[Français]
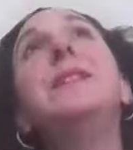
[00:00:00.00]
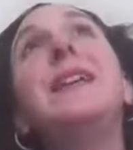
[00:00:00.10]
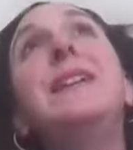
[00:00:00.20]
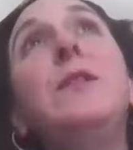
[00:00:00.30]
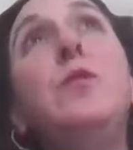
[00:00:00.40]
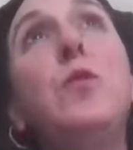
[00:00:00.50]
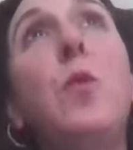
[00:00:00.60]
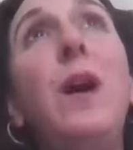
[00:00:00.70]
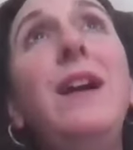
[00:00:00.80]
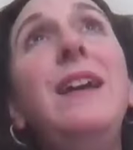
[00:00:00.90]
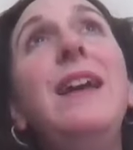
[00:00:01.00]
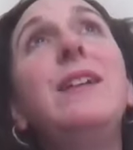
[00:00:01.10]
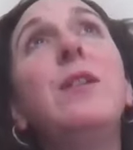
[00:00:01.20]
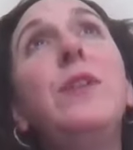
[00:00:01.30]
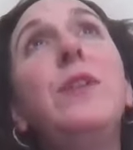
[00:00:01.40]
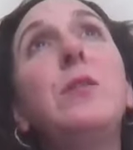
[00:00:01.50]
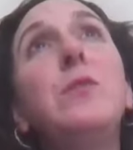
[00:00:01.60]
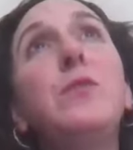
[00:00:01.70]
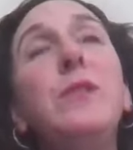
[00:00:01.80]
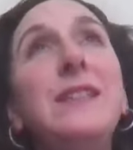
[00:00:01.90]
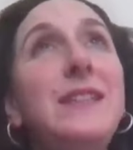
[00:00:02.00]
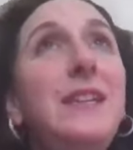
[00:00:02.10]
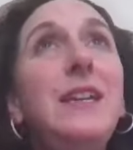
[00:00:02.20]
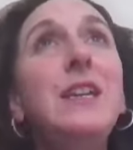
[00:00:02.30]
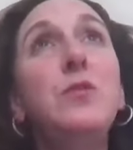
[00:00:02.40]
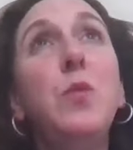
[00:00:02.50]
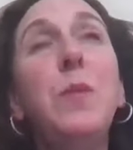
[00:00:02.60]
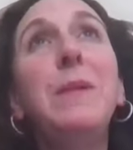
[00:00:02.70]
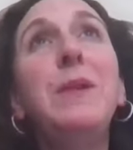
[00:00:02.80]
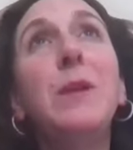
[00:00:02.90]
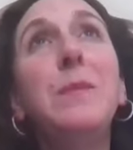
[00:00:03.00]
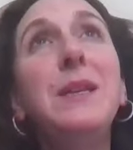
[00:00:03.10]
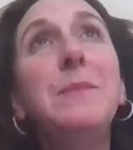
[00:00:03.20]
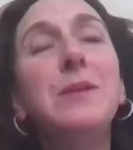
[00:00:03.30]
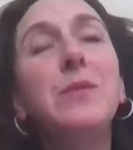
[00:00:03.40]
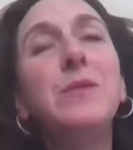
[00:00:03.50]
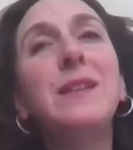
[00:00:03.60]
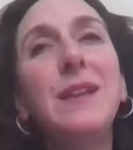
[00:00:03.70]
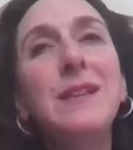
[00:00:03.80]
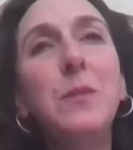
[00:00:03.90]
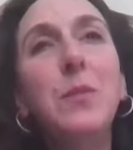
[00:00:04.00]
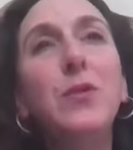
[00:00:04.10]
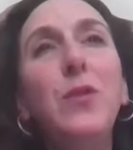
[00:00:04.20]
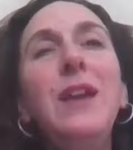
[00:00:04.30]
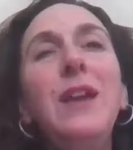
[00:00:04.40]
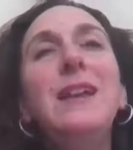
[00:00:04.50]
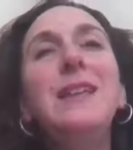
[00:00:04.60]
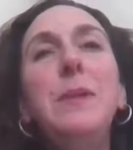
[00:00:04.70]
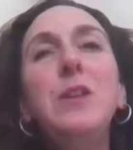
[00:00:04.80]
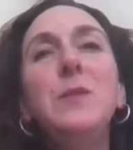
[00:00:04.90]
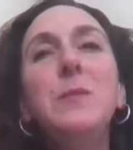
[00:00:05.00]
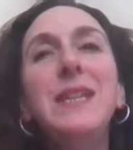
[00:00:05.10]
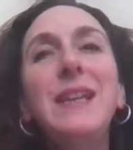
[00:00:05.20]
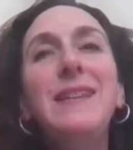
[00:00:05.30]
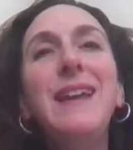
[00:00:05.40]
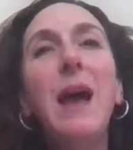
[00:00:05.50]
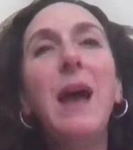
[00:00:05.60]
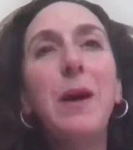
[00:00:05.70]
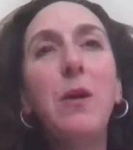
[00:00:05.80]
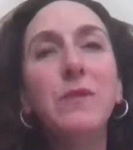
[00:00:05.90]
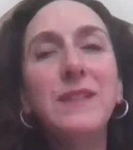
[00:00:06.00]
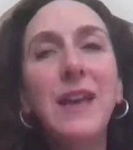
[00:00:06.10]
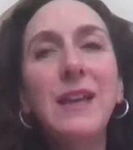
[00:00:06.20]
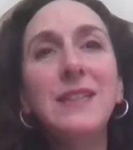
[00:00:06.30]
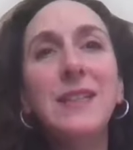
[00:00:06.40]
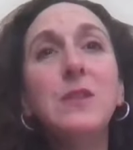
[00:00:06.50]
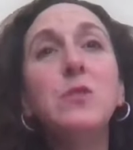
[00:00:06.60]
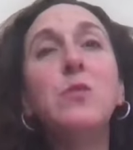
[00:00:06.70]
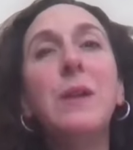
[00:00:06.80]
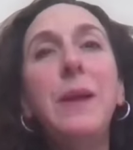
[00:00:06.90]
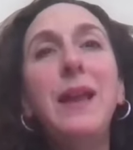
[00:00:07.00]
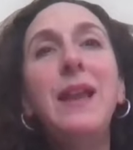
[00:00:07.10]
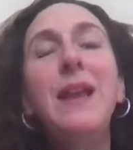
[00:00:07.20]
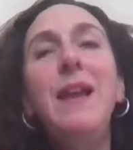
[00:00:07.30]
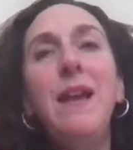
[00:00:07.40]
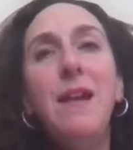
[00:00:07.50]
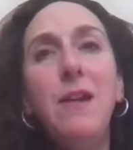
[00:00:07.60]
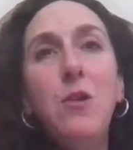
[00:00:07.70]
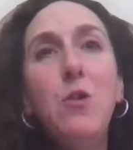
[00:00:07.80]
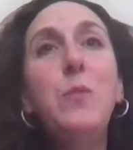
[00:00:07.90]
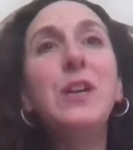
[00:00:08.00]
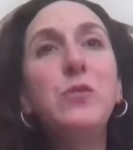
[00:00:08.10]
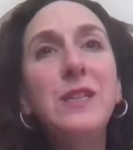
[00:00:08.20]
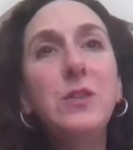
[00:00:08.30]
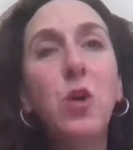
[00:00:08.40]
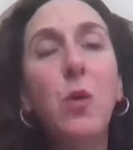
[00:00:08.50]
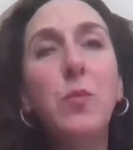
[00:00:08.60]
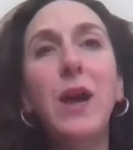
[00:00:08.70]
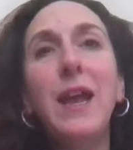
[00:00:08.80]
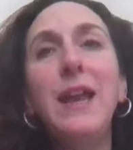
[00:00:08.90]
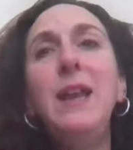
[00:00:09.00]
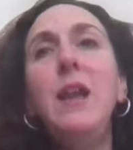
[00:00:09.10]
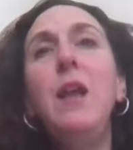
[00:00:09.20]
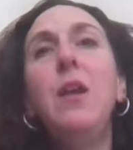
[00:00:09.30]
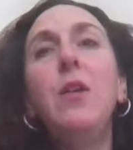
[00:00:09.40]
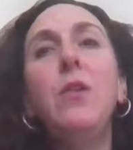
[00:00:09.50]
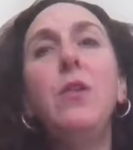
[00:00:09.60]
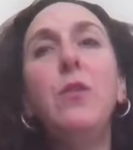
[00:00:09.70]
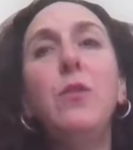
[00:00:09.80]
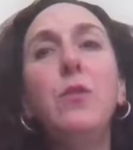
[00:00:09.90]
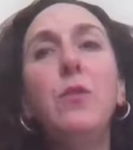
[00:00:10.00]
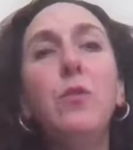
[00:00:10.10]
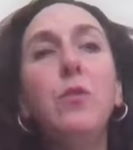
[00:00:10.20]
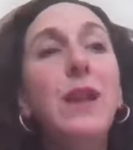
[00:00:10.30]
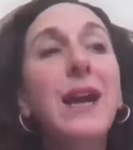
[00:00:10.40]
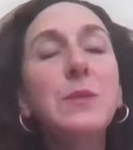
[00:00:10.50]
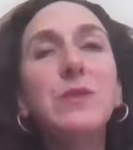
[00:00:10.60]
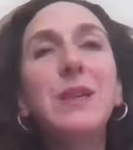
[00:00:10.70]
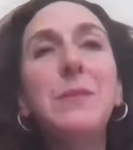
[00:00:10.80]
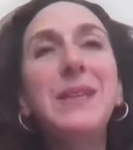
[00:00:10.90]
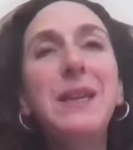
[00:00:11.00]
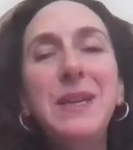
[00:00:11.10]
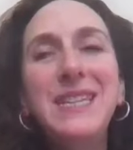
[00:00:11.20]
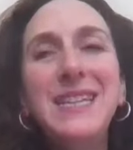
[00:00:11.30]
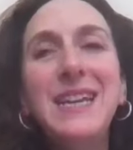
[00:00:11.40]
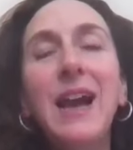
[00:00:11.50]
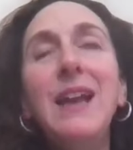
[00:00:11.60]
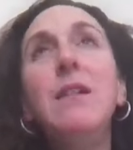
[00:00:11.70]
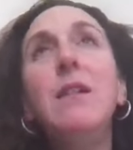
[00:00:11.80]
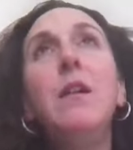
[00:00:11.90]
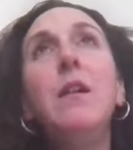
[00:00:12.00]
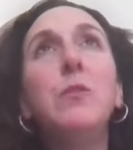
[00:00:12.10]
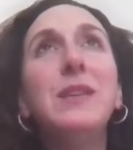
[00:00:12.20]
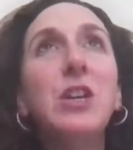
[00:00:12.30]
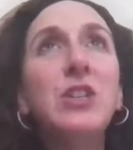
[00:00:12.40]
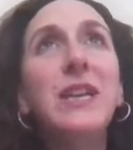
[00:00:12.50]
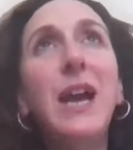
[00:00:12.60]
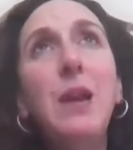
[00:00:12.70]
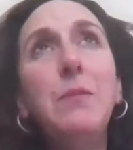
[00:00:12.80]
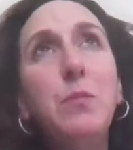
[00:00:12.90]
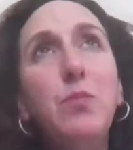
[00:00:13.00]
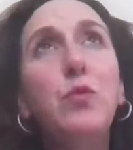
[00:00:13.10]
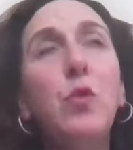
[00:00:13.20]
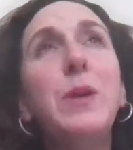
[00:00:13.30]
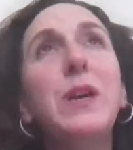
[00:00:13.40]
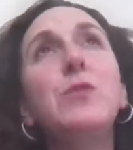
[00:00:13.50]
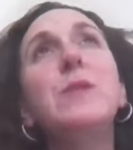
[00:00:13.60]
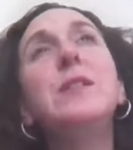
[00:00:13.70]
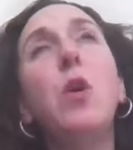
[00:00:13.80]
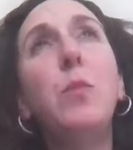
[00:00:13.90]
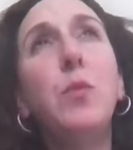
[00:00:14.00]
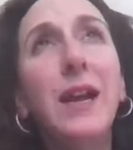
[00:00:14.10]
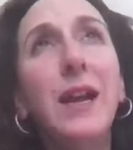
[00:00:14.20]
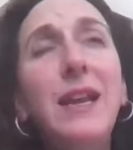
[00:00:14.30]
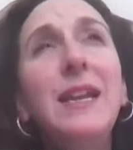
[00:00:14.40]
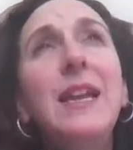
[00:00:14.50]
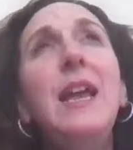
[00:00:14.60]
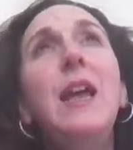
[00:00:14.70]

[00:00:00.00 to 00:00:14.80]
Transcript: spécialité du droit qui en fait, comme je vous l'ai dit, et je me permets de le répéter parce que c'est très important, n'est pas une spécialité à part entière, c'est-à-dire ce qu'on appelle le préjudice corporel, euh, la responsabilité médicale, de manière générale, mais plutôt le préjudice corporel.